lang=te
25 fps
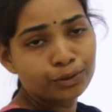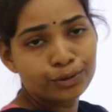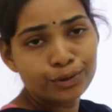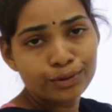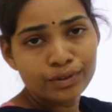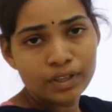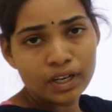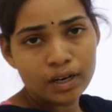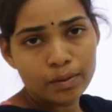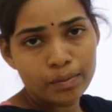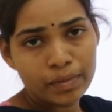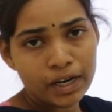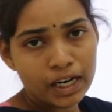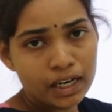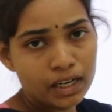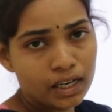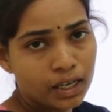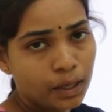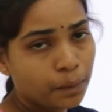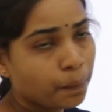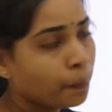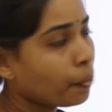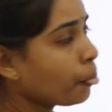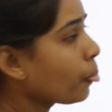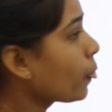అవుతుందన్నమాట
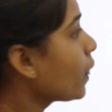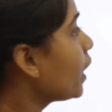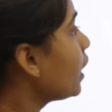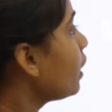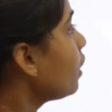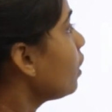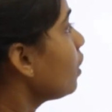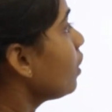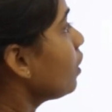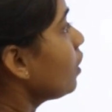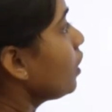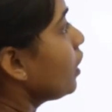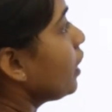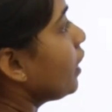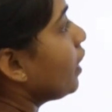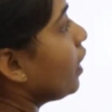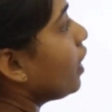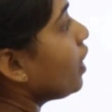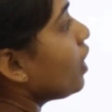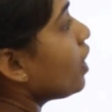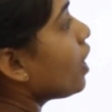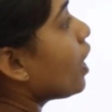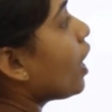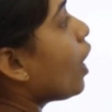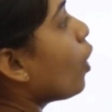
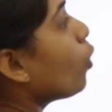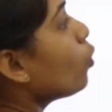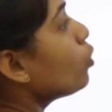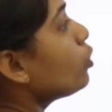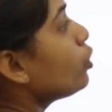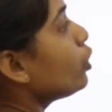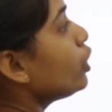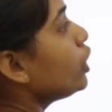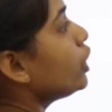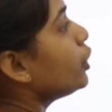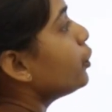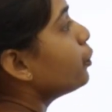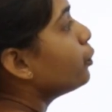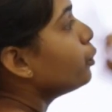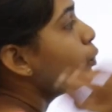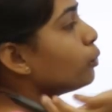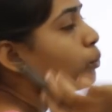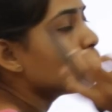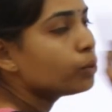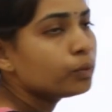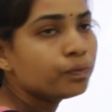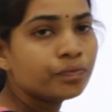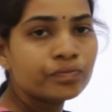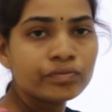ఇక్కడ కౌటిల్యుడు